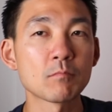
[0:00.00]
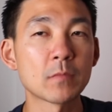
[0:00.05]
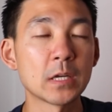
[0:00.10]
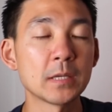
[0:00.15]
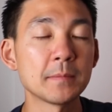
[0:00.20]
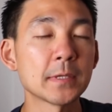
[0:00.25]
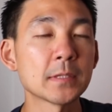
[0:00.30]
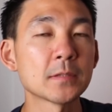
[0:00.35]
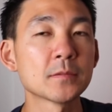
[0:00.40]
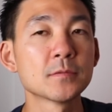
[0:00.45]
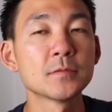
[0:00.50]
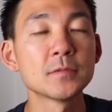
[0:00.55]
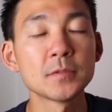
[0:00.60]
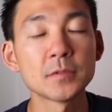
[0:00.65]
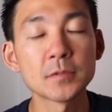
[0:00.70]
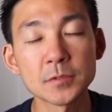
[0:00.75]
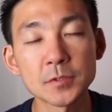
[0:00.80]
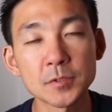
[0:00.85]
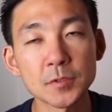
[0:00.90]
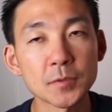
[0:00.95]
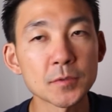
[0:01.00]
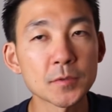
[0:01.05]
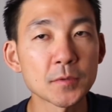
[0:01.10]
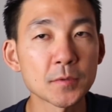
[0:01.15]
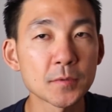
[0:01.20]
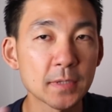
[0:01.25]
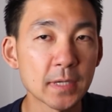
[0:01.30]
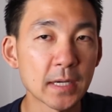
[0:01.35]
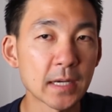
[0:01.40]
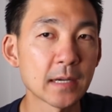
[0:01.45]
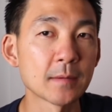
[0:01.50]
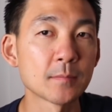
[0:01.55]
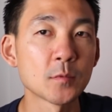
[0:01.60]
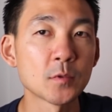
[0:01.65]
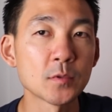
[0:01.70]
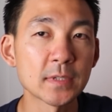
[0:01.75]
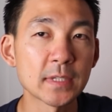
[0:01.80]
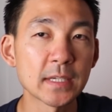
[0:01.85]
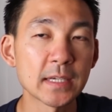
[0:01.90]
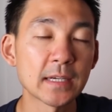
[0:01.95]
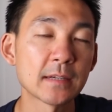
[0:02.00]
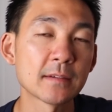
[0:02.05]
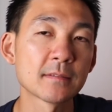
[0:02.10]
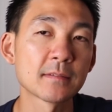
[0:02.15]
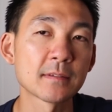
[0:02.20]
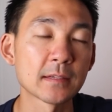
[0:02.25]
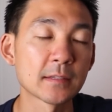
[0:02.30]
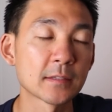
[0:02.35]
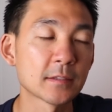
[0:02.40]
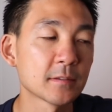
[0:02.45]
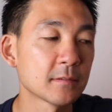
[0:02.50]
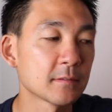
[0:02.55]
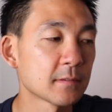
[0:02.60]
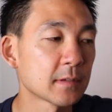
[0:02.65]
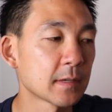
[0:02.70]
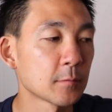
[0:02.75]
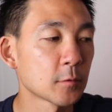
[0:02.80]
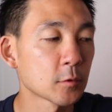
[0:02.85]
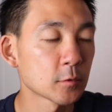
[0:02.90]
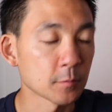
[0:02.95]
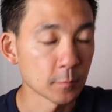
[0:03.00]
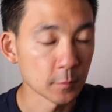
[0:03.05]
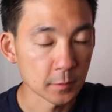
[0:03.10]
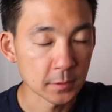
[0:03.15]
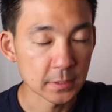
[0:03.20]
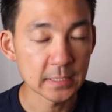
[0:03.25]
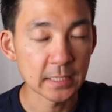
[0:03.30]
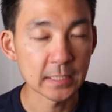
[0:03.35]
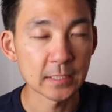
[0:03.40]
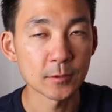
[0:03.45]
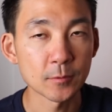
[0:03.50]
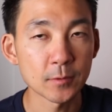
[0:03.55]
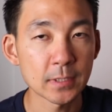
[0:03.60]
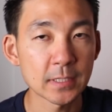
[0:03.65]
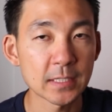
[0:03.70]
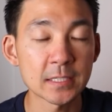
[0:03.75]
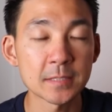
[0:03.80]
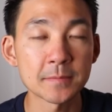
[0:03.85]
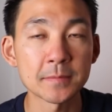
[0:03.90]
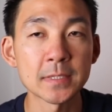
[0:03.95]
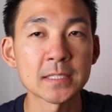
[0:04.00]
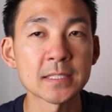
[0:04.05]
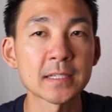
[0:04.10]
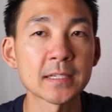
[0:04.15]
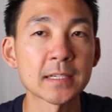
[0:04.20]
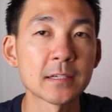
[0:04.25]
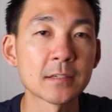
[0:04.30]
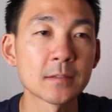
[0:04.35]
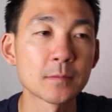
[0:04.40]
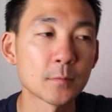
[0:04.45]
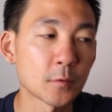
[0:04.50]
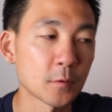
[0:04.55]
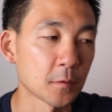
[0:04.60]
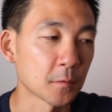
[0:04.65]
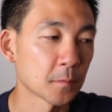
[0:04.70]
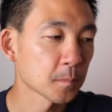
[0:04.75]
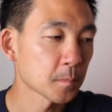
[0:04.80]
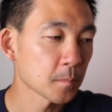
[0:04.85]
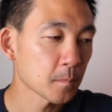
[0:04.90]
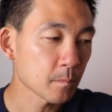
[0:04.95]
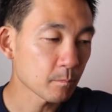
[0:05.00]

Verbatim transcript: 今の運用状況が問題あるとかっていうのは僕も以前動画出しましたけれども、